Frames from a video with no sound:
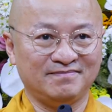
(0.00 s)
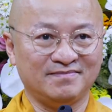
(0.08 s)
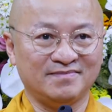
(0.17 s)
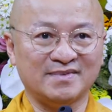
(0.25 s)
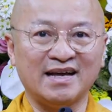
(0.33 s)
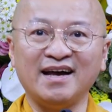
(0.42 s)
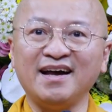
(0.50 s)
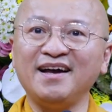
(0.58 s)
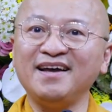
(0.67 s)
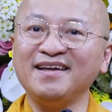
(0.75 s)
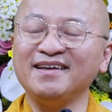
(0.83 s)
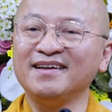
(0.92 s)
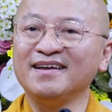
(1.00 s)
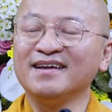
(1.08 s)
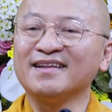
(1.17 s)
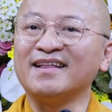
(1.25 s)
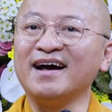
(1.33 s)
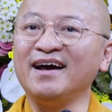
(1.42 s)
để
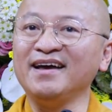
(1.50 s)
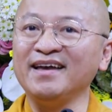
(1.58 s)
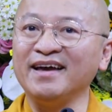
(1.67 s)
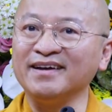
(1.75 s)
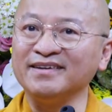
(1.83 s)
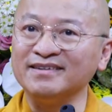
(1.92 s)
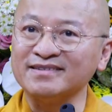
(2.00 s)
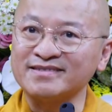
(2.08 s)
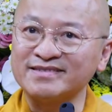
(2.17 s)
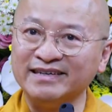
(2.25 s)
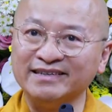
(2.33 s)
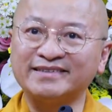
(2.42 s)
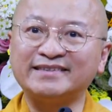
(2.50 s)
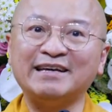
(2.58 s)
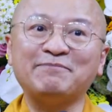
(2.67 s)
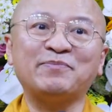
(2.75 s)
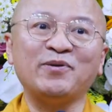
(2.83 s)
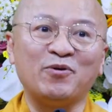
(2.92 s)
thể hiện được sự tiếp
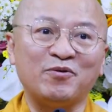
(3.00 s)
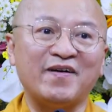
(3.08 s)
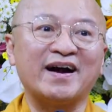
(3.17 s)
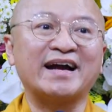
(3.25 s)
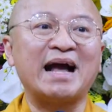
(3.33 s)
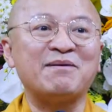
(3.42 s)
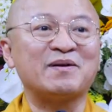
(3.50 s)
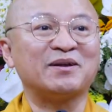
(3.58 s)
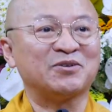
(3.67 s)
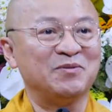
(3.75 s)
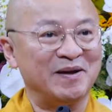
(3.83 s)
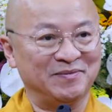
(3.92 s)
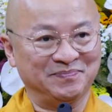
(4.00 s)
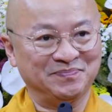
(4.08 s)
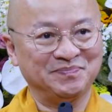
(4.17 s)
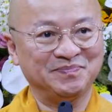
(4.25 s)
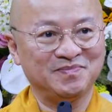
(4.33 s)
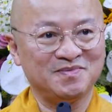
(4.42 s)
thu và cam kết của mình
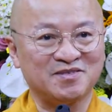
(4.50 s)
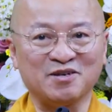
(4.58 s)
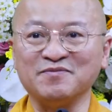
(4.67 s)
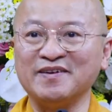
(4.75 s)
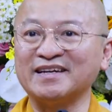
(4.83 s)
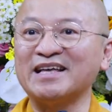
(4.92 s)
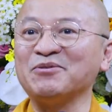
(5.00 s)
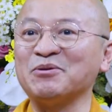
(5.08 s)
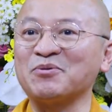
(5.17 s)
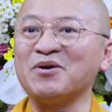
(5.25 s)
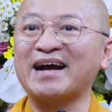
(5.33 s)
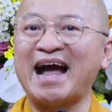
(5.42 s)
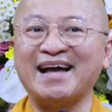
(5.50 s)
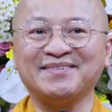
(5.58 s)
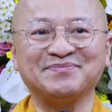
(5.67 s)
trong việc giáo dục con cái.